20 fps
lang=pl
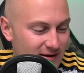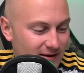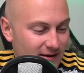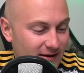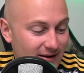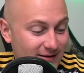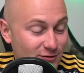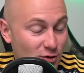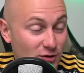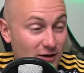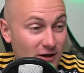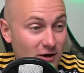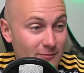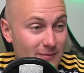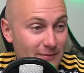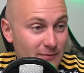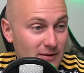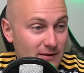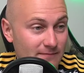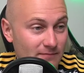E, do tego
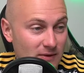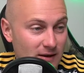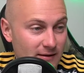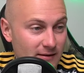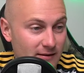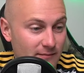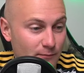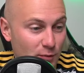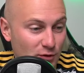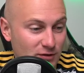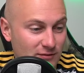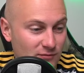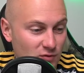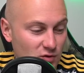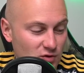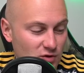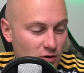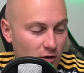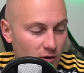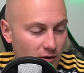mamy e, Botim to
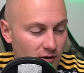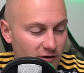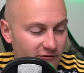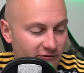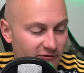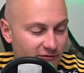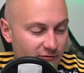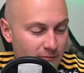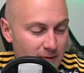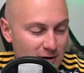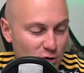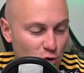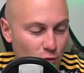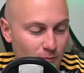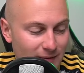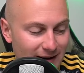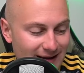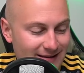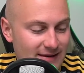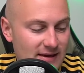score w meczu
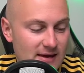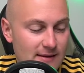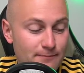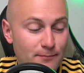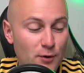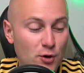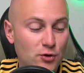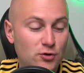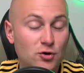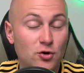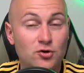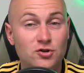Bragi i Porto,